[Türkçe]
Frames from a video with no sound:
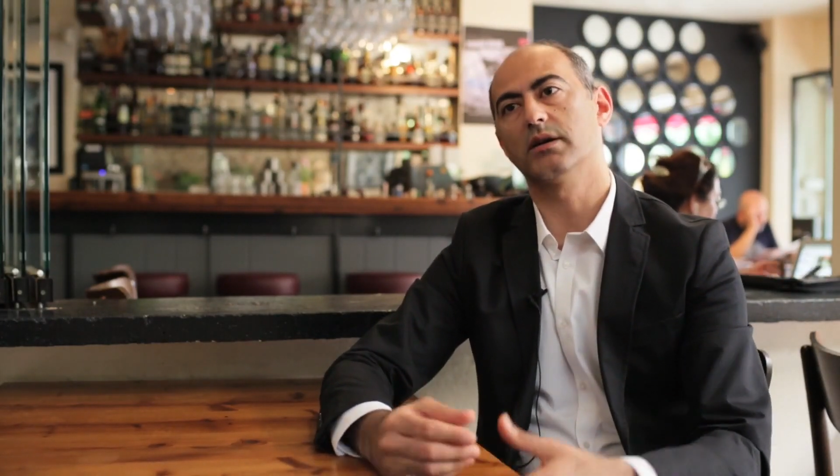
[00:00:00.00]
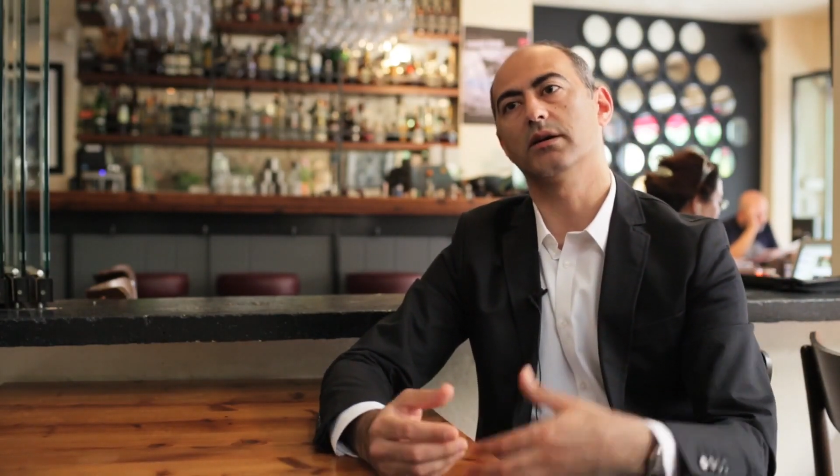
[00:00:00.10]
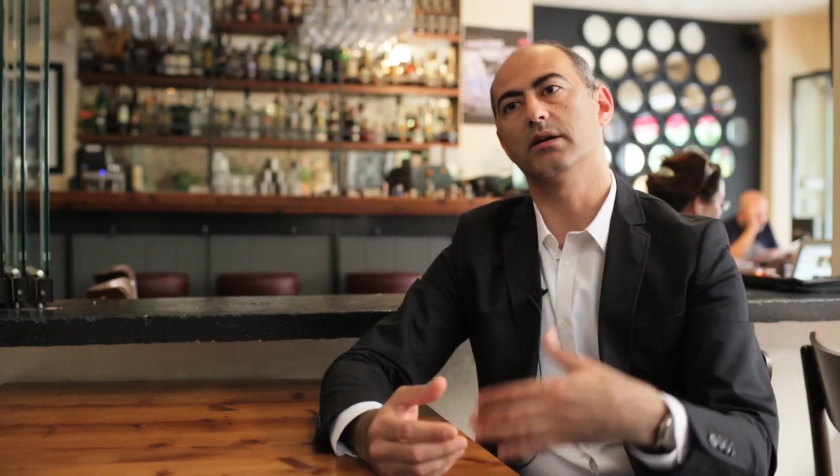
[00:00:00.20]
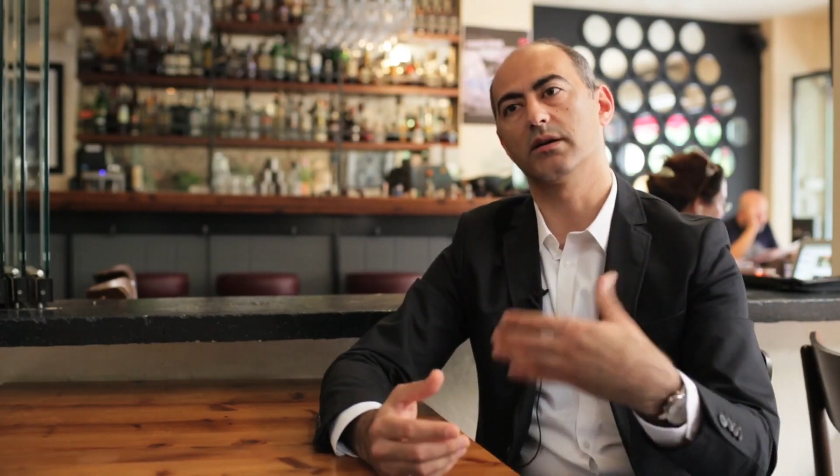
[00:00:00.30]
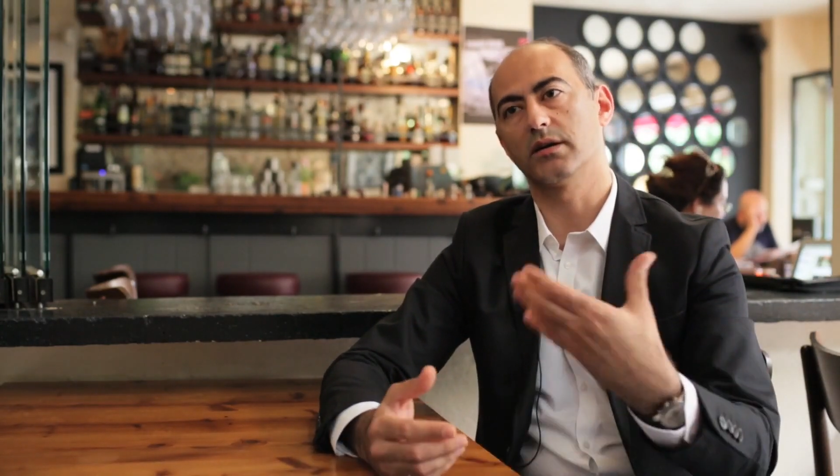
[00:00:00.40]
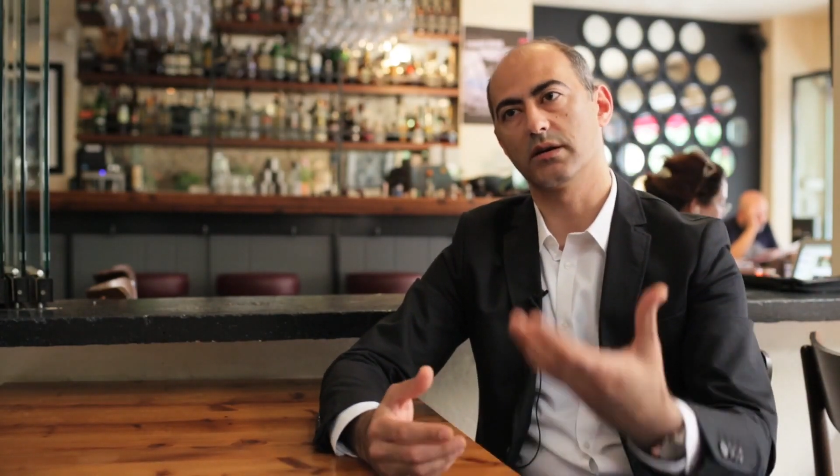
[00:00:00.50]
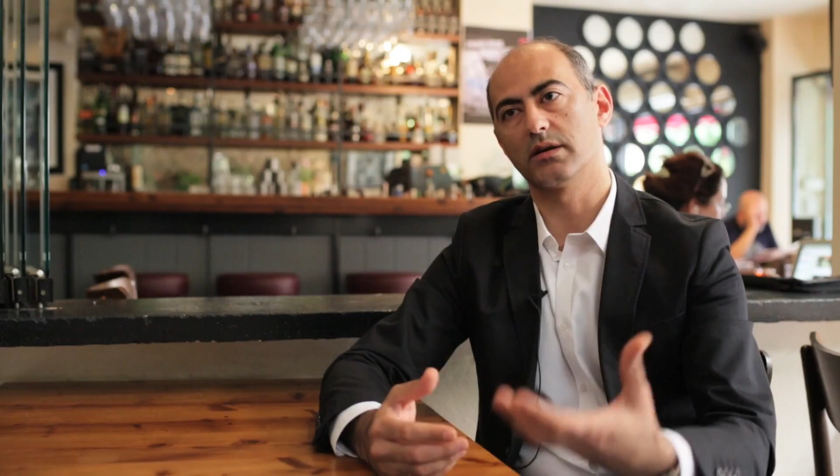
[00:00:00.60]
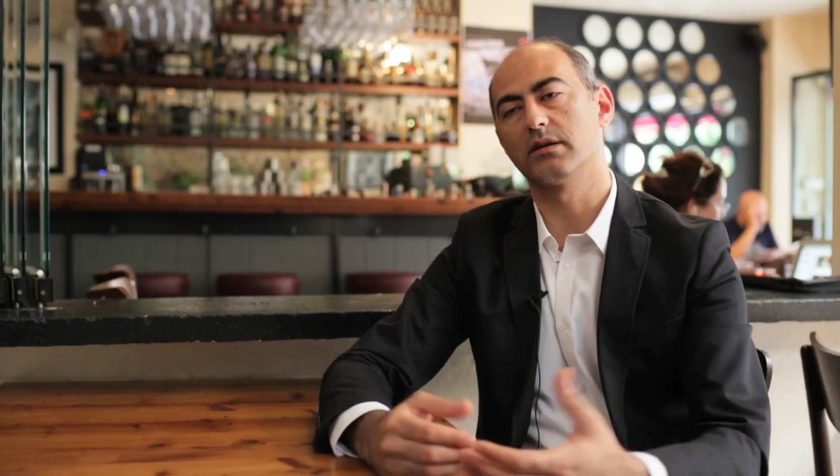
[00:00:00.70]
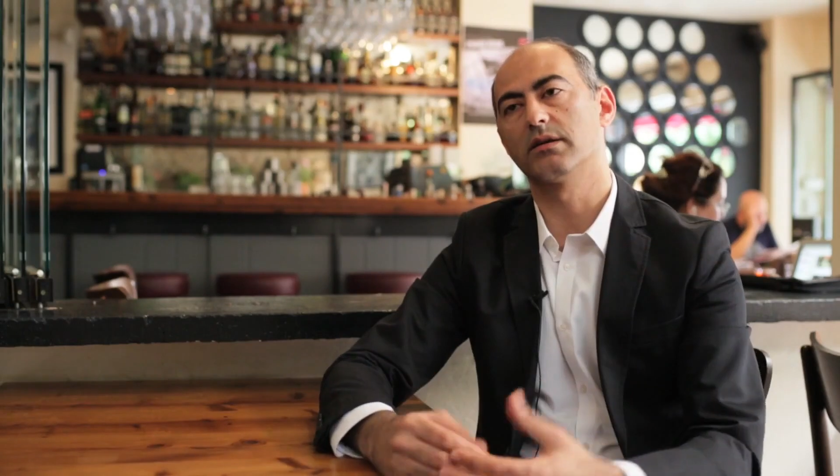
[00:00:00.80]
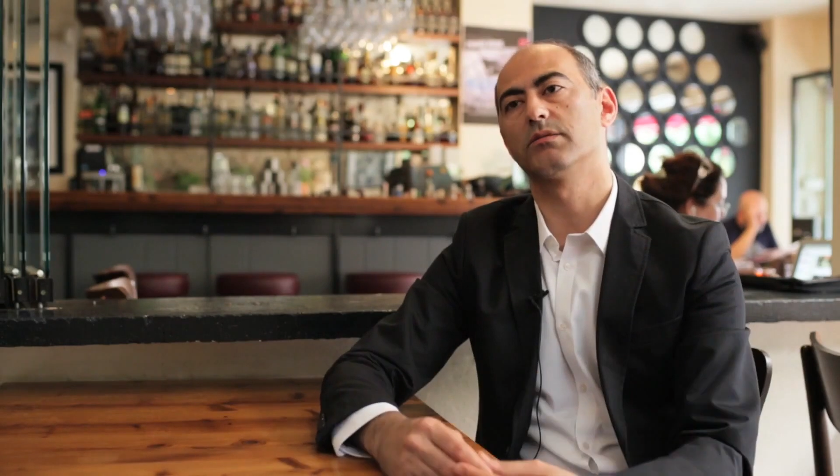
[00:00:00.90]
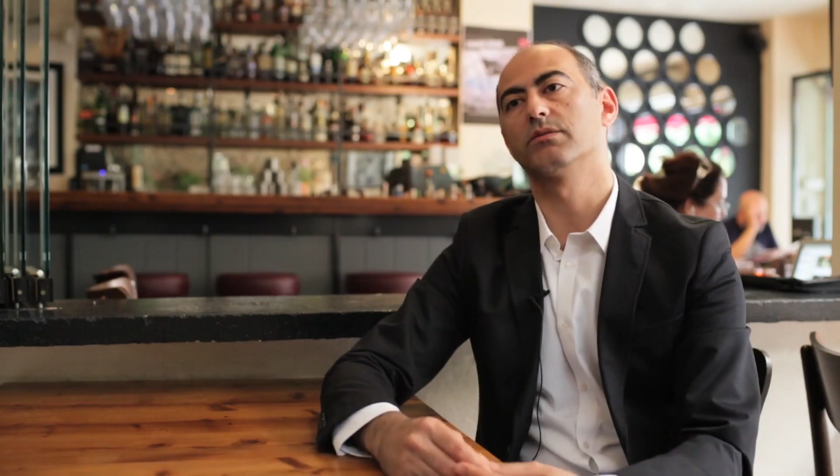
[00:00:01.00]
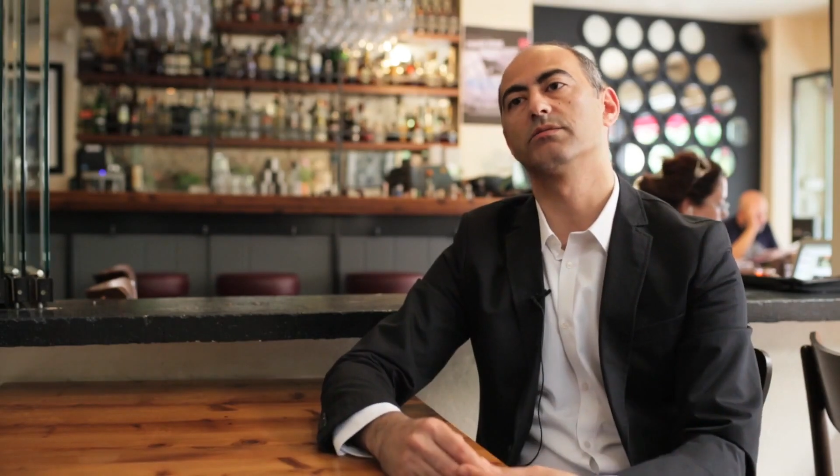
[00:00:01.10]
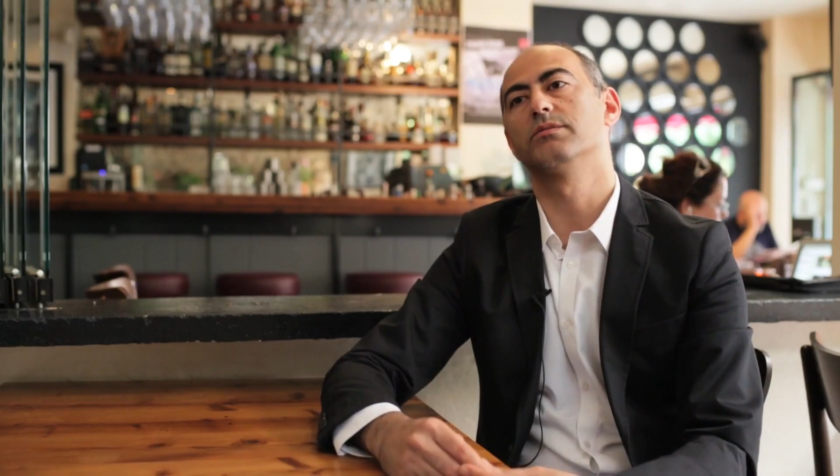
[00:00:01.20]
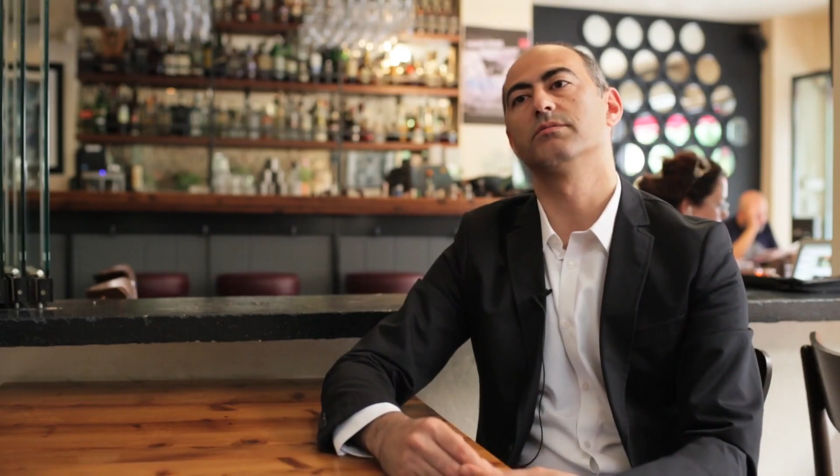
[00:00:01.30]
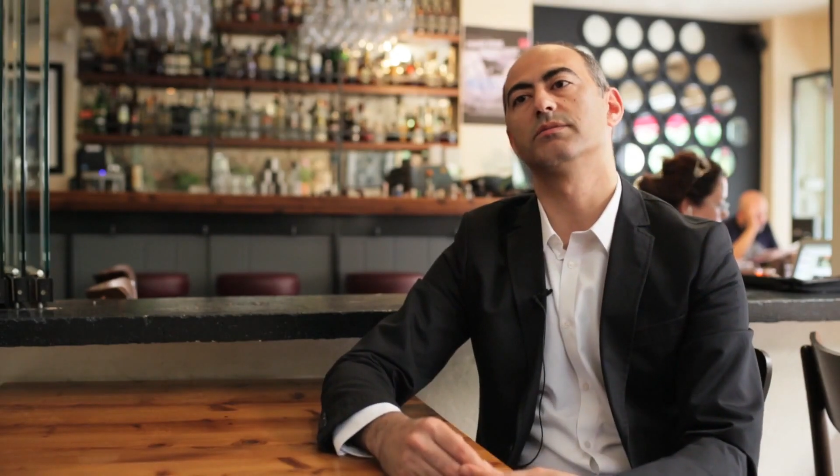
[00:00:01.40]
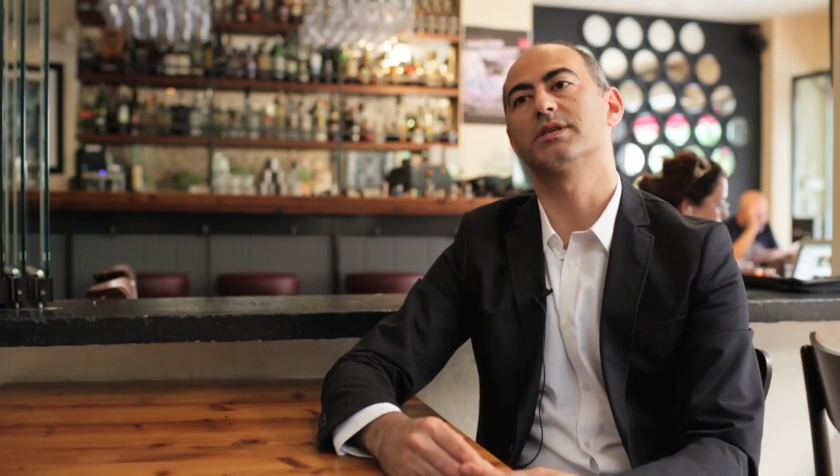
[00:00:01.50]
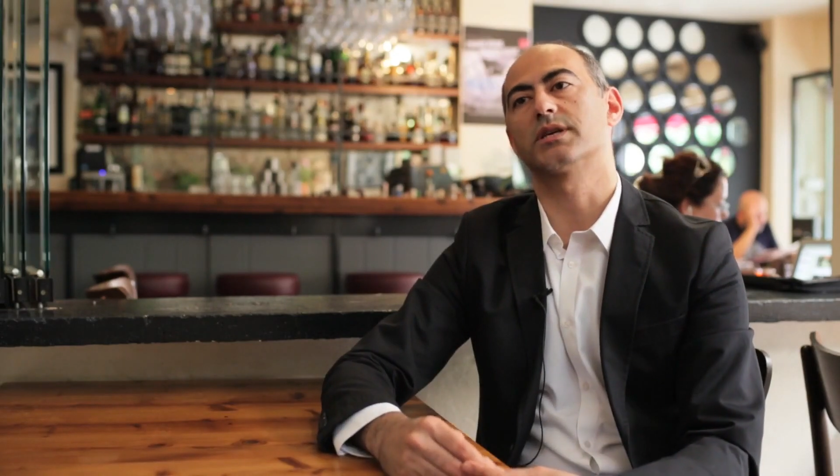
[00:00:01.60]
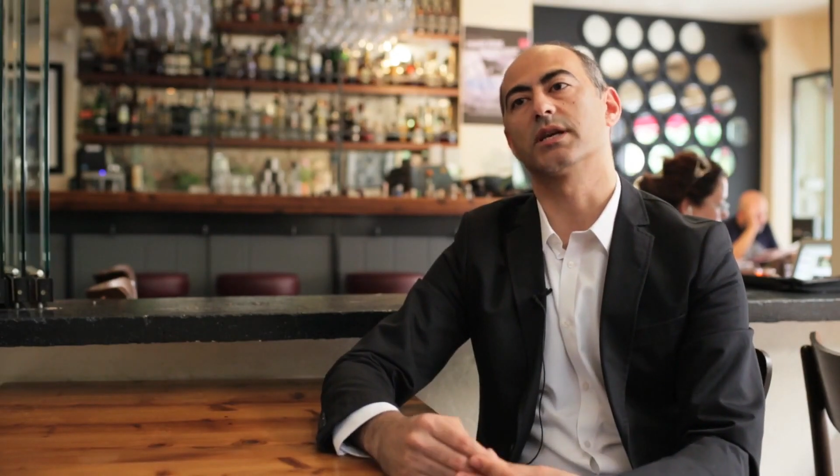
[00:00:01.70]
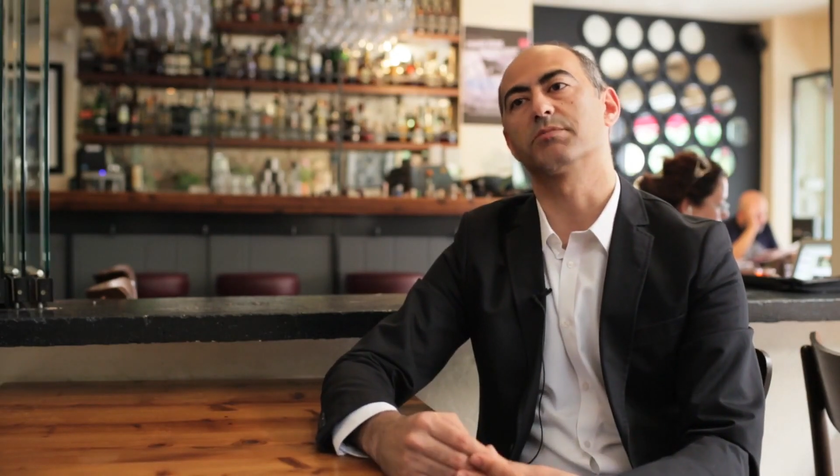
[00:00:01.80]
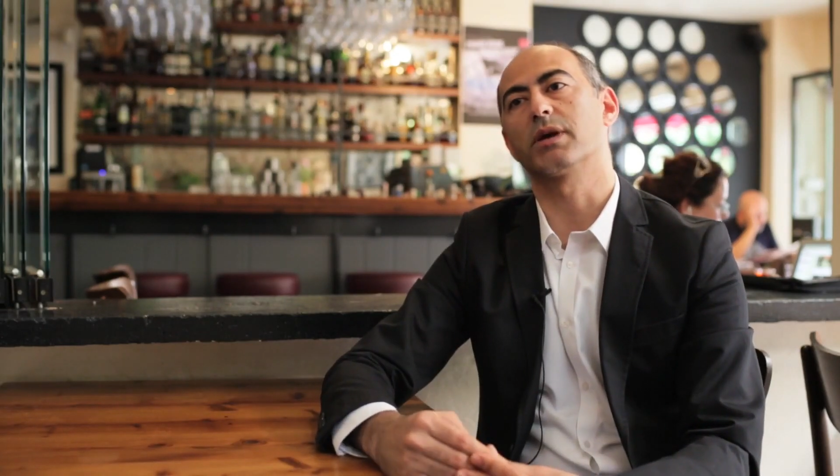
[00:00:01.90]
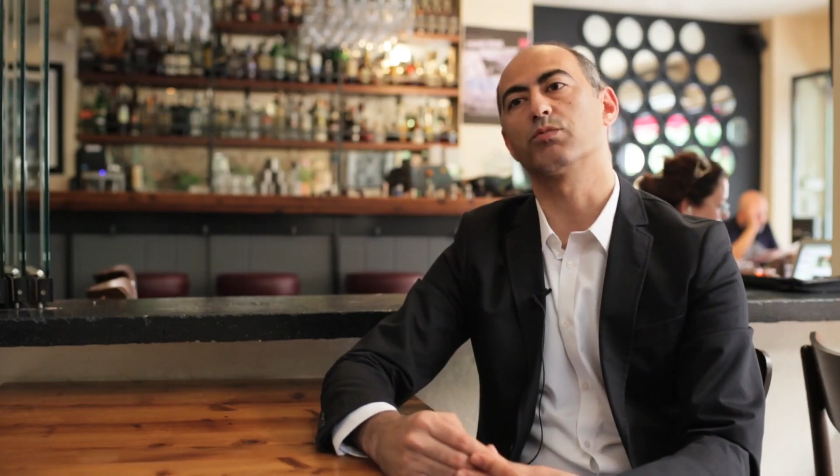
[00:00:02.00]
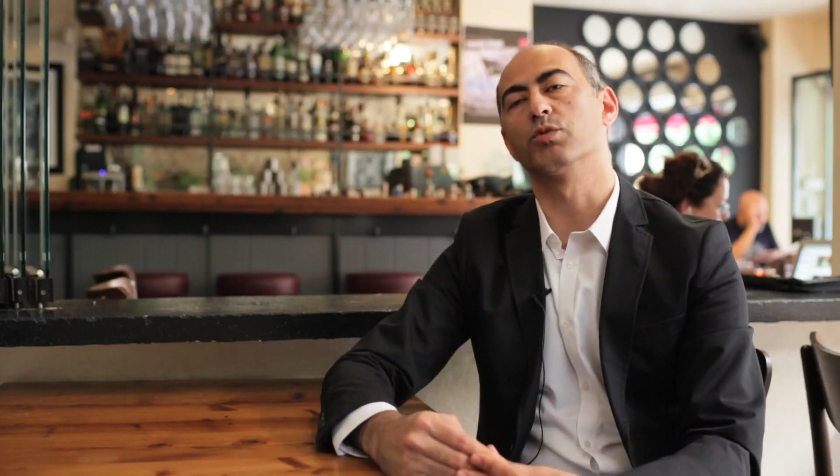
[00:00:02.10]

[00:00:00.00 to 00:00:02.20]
e, zikretmek